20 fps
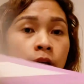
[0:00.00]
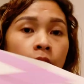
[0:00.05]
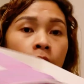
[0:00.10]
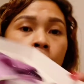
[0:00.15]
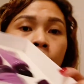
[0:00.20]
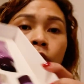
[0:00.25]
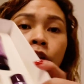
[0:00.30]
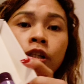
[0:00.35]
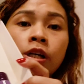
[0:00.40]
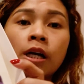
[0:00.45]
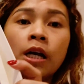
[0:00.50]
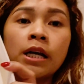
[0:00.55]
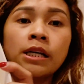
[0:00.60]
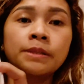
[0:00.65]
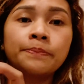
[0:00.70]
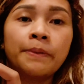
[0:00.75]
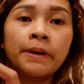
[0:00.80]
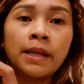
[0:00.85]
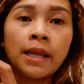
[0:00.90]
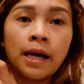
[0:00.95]
Ito siya guys
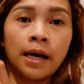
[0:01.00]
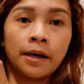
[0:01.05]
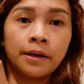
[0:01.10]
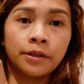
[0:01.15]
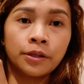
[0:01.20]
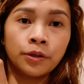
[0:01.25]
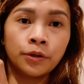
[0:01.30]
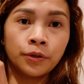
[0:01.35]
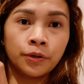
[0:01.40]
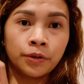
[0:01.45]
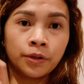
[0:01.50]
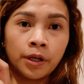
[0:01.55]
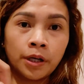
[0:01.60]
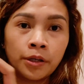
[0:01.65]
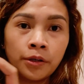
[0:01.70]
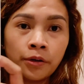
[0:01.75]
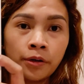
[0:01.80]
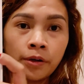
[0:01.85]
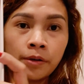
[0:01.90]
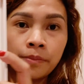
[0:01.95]
pala, yung
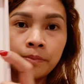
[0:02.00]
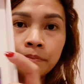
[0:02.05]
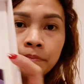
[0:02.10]
ano,